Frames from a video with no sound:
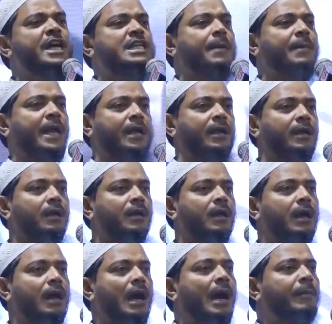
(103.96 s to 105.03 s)
নিয়ে যাবে
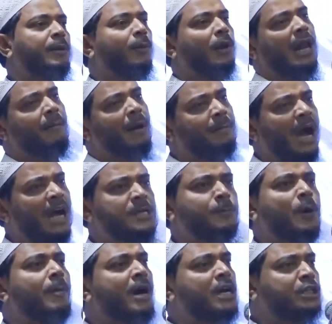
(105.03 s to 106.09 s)
আমি বললাম আমি
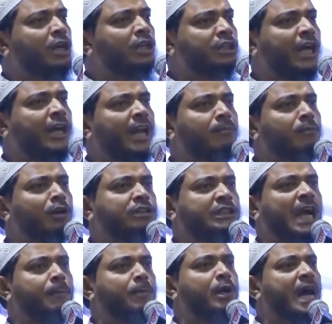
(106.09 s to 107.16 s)
আসবো আমার সন্তানের মুখ
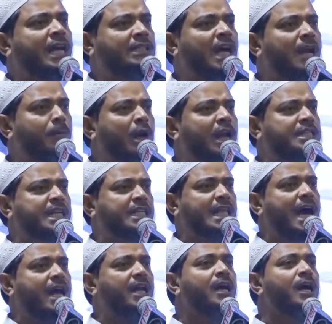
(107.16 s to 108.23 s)
দেখবো ডাক্তার বলেছে
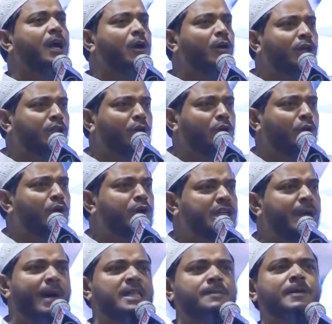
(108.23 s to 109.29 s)
তার কতক্ষণ
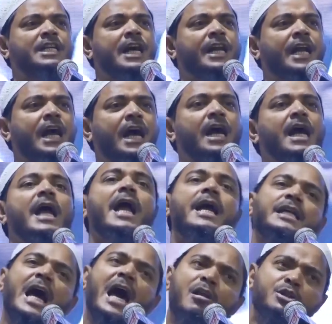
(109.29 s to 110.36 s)
সে বাঁচবে জানি না
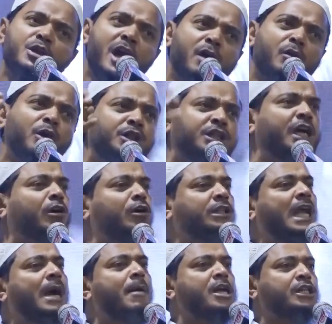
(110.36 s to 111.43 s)
এটা আলোচনা করতে
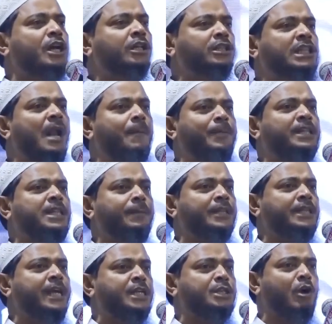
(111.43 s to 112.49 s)
করতে আমার সন্তান পৃথিবী
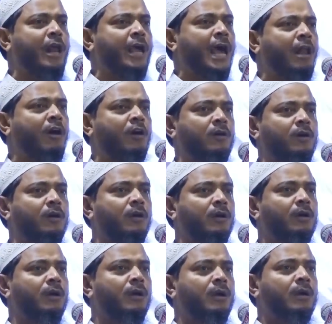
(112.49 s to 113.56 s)
থেকে চলে গেল
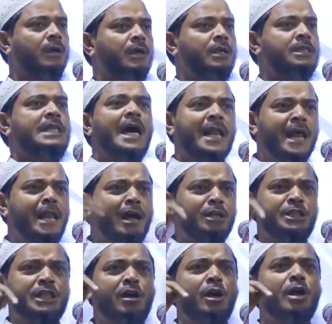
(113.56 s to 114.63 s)
জানানোর
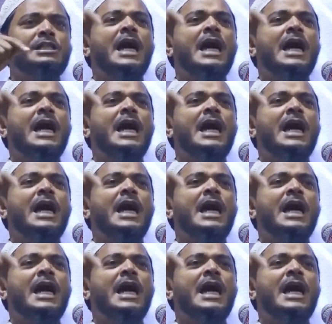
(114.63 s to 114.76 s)
জন্য